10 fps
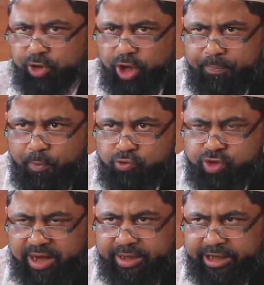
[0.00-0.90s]
ভিতরে
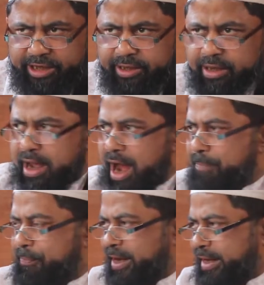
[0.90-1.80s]
পৌঁছাননি
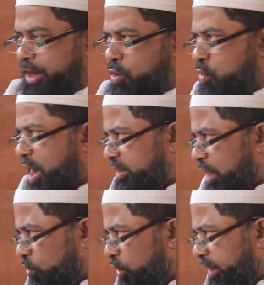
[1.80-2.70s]
আপনি কেন ওয়াদা
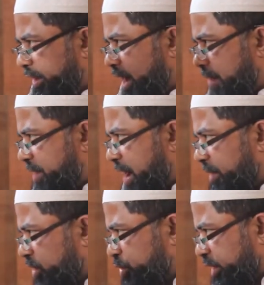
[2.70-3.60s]
করলেন আপনি
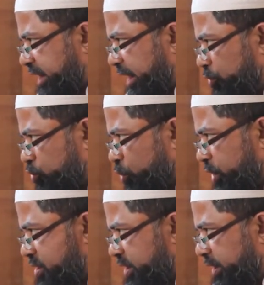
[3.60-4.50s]
আমানতে খেয়ানত
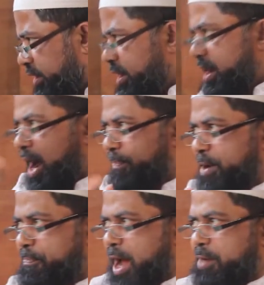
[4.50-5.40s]
করেছেন
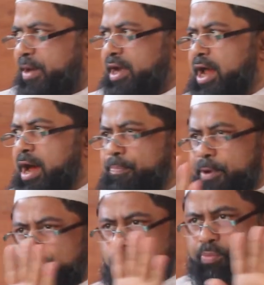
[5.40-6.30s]
আপনি পারবেন না আপনি
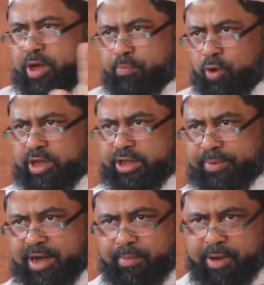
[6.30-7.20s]
পূর্বেই বলে
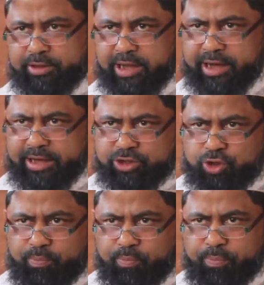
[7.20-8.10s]
দেবেন আমার দ্বারা এটা
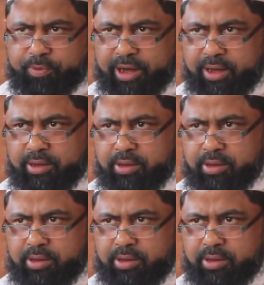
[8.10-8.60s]
সম্ভব না